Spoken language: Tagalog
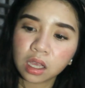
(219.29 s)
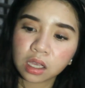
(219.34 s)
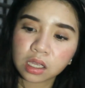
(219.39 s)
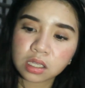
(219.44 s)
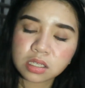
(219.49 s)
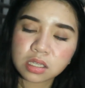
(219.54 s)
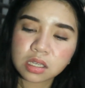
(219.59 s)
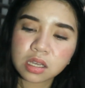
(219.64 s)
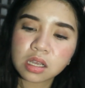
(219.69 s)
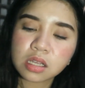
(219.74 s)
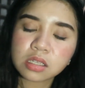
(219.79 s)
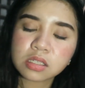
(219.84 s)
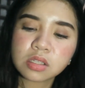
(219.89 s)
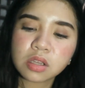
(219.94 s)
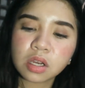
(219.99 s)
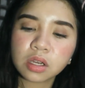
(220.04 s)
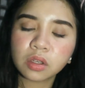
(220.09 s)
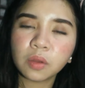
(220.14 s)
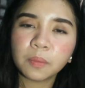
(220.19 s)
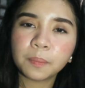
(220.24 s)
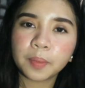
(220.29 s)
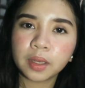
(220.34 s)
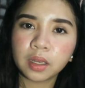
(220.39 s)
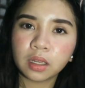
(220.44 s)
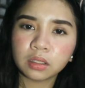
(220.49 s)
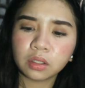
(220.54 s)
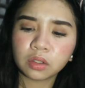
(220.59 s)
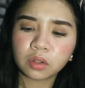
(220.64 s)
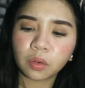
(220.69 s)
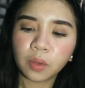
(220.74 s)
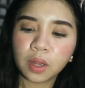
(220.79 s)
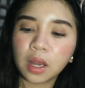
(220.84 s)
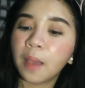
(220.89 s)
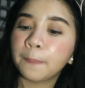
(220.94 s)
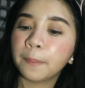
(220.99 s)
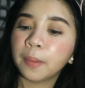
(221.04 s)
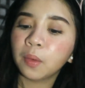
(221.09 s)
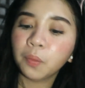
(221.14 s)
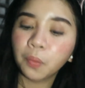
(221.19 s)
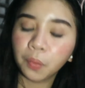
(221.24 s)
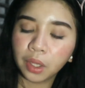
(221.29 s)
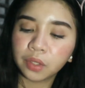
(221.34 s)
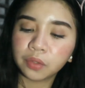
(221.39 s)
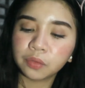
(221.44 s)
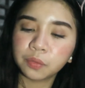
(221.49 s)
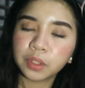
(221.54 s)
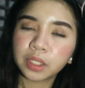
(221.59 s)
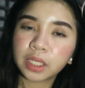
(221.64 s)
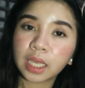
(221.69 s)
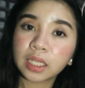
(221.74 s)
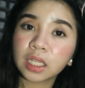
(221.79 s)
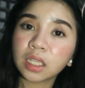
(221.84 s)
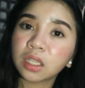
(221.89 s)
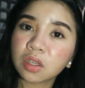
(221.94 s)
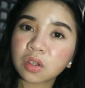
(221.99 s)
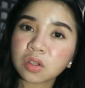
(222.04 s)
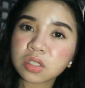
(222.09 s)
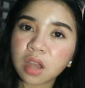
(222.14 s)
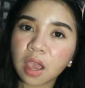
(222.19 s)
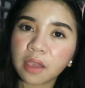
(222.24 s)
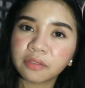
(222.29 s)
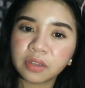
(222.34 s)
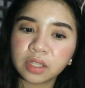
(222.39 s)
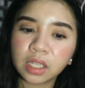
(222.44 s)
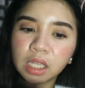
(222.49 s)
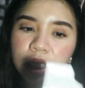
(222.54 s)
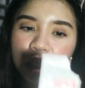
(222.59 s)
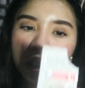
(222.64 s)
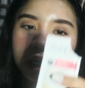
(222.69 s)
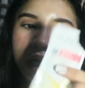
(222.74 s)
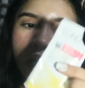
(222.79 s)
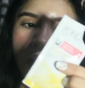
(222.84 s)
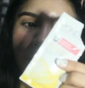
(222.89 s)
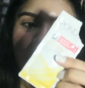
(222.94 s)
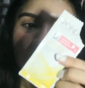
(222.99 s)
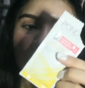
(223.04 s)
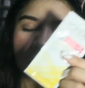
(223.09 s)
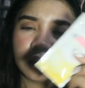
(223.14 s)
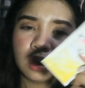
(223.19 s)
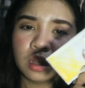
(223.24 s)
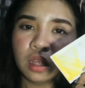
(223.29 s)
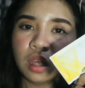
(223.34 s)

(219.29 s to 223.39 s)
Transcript: Kasi kakastart ko pa lang nito, wala pang one week, and hindi ko siya everyday ginagamit.